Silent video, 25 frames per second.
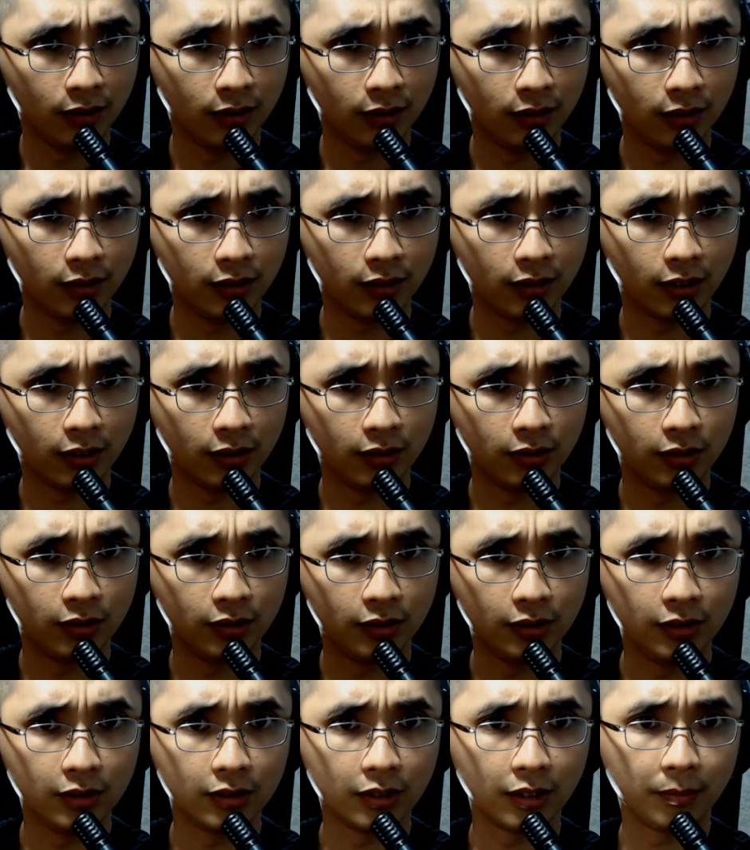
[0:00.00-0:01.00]
ini dari
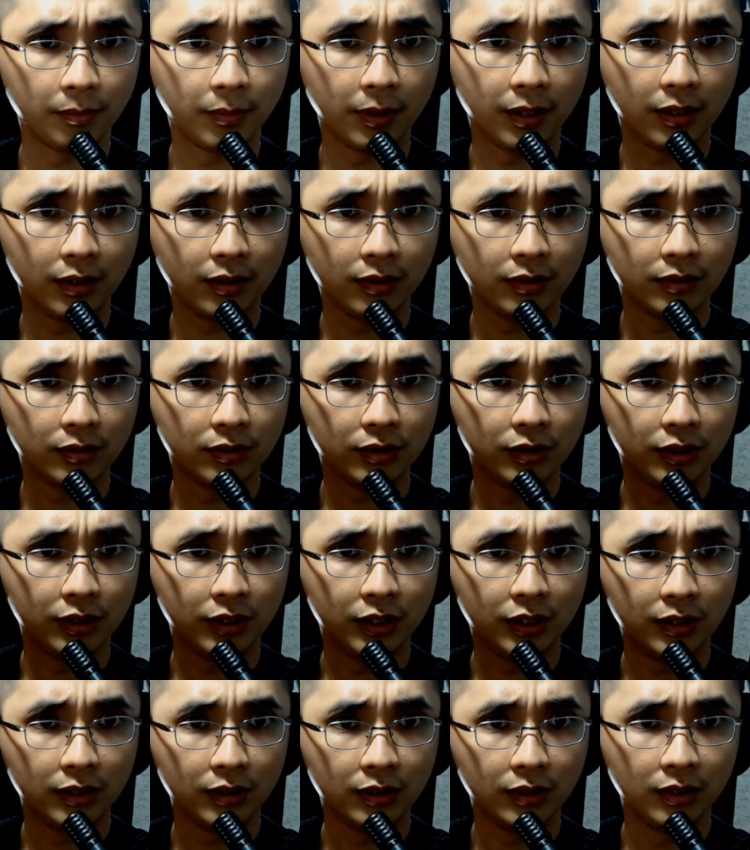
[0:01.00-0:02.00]
sini sampai
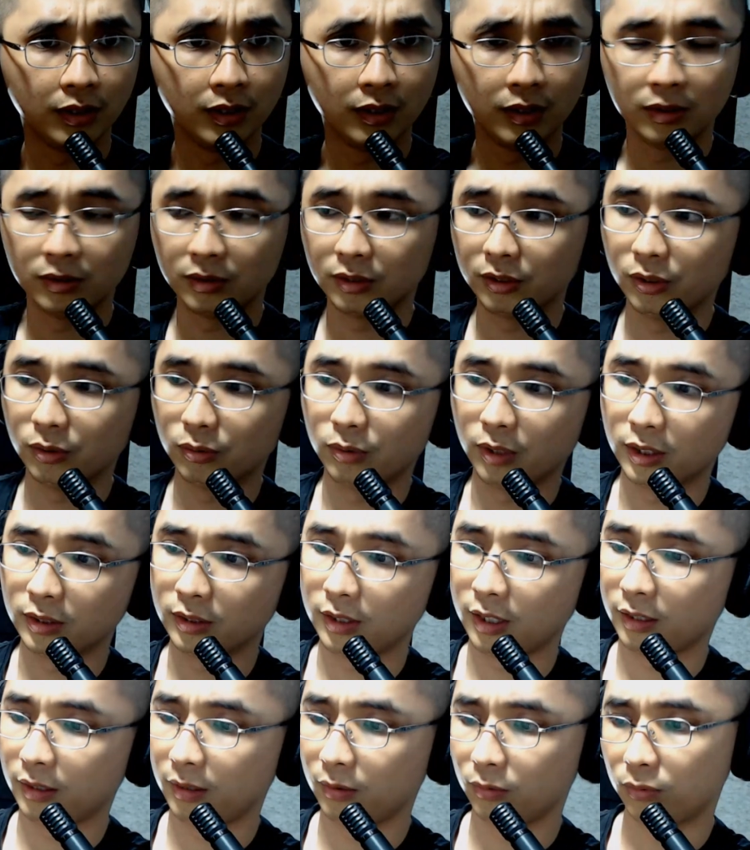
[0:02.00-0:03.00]
sini jadi udah
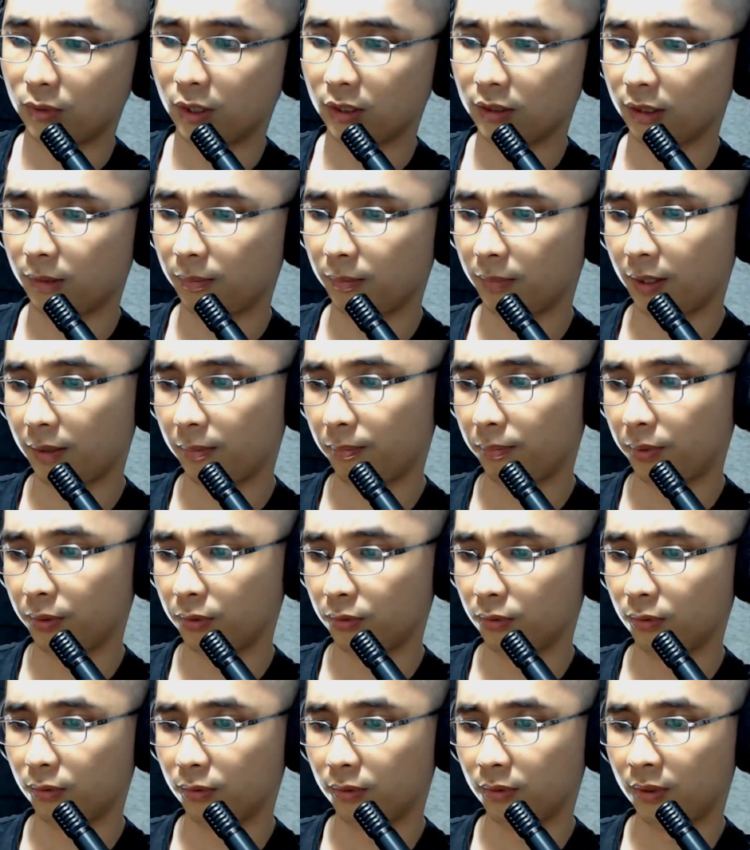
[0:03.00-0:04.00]
sa udah sampai
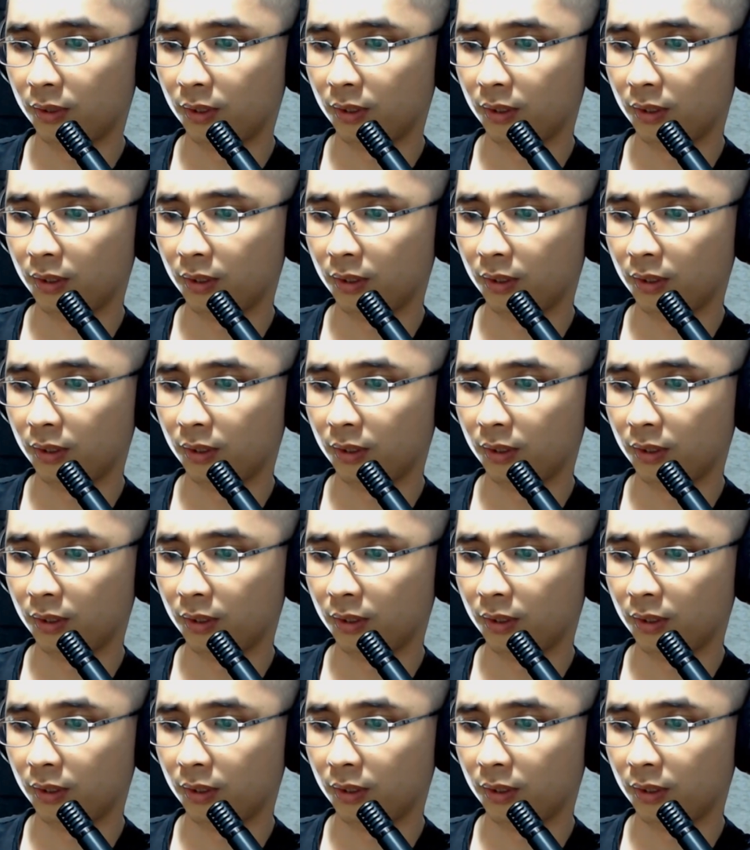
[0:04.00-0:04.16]
besok